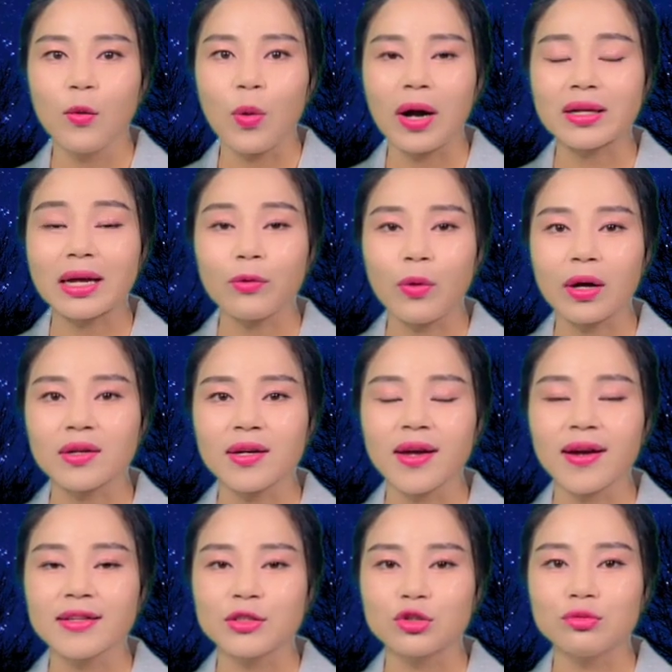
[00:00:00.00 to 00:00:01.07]
와그락 와그락
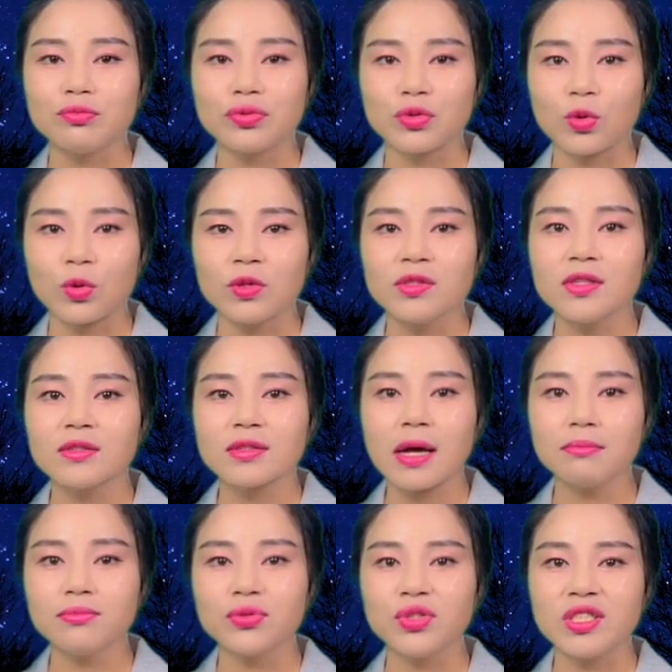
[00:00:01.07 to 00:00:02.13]
해가지고 무조건
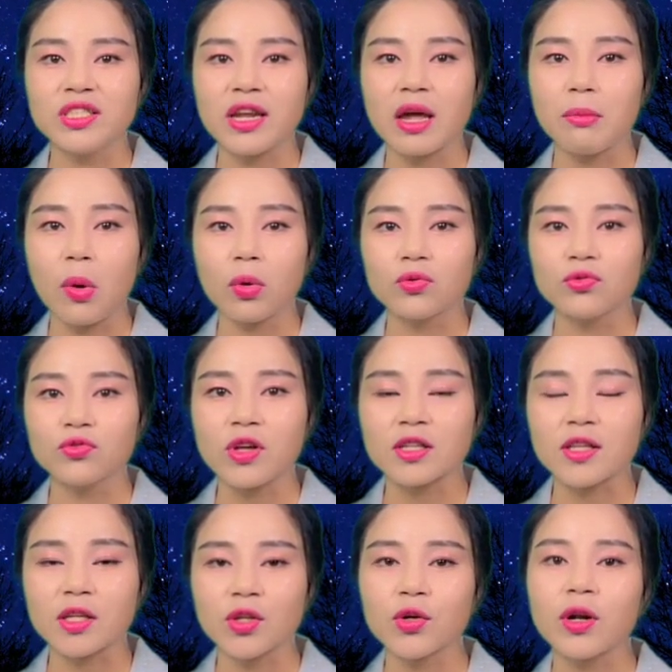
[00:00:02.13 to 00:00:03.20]
3분 이내에 먹고
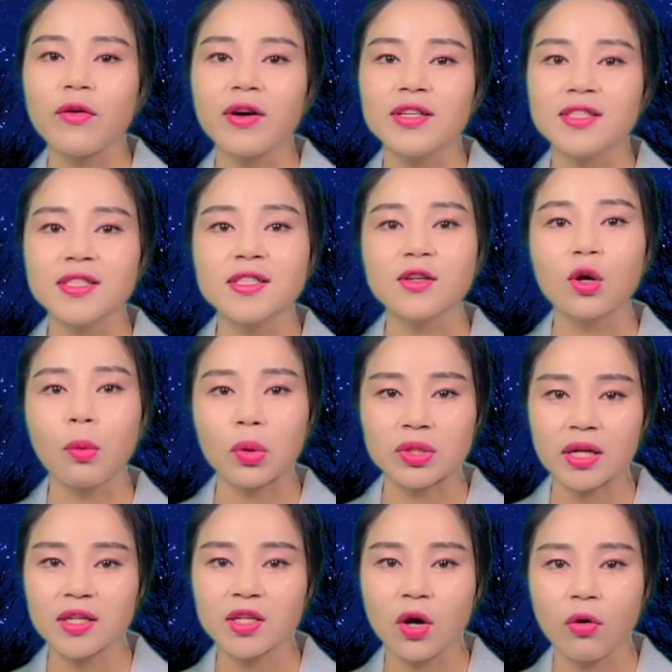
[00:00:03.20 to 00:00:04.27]
후닥닥 튀어나와야지 그걸
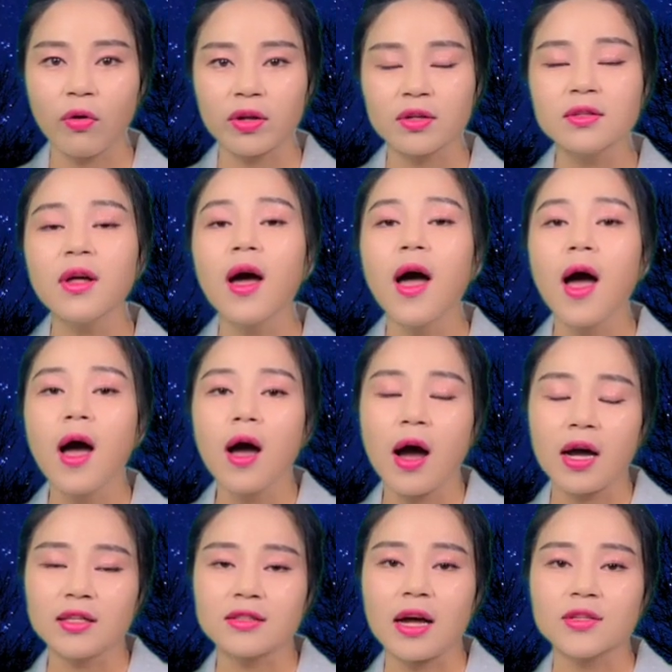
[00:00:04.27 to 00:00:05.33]
못하는 경우에는
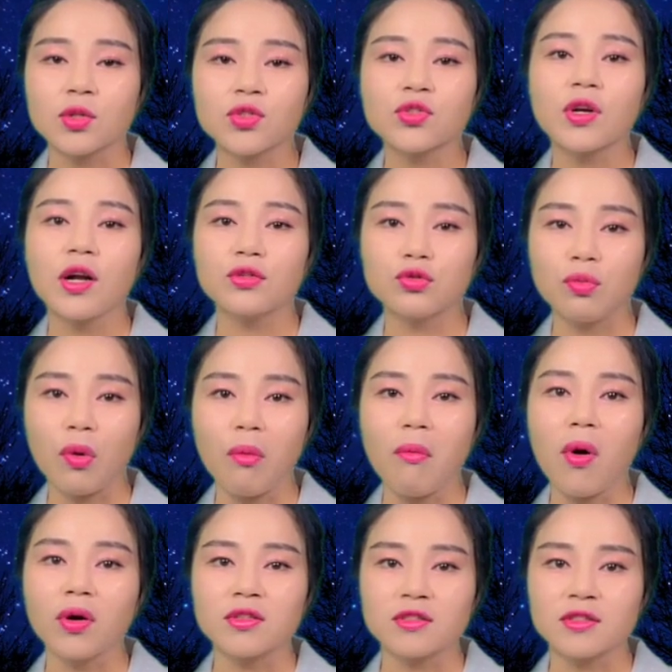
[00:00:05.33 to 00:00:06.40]
한 다섯 숟갈도 못
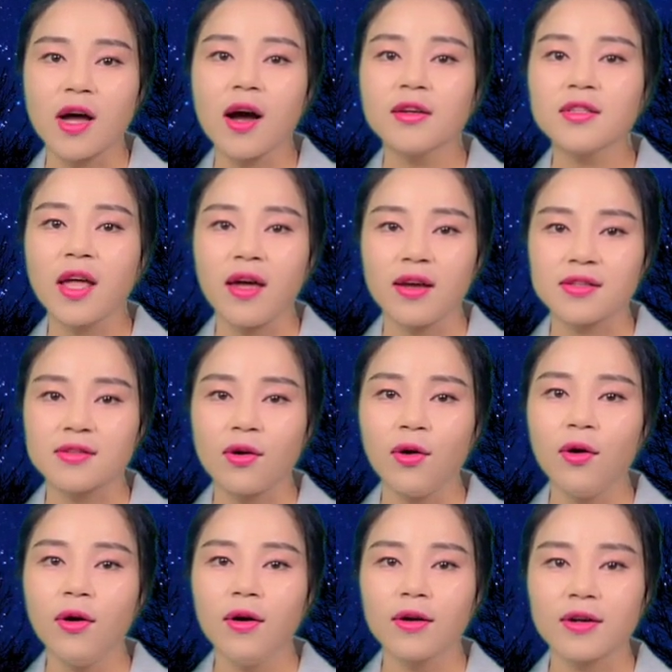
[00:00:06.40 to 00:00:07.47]
먹는
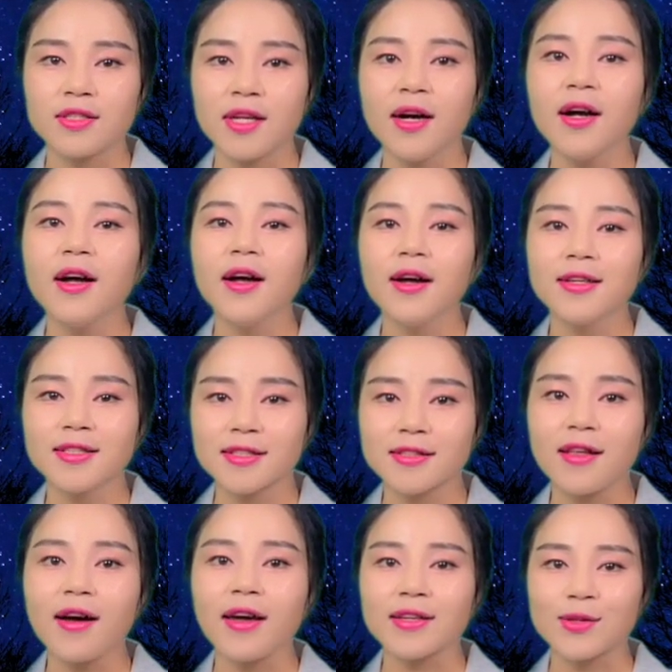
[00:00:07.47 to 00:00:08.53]
상태에서 그냥
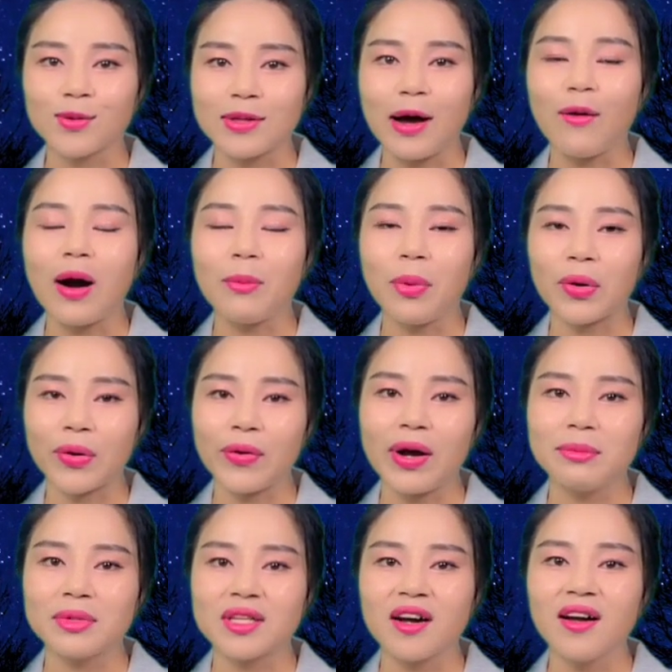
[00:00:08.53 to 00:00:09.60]
식당에서 나와 버려야
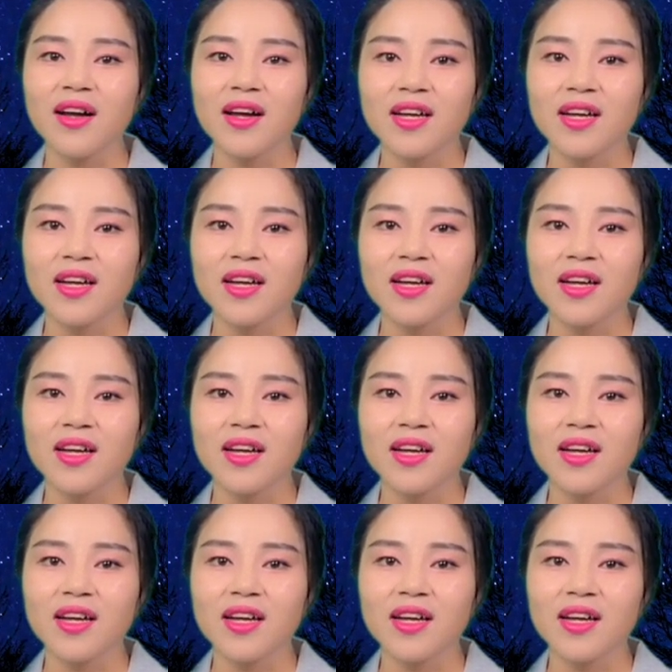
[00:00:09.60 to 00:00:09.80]
합니다.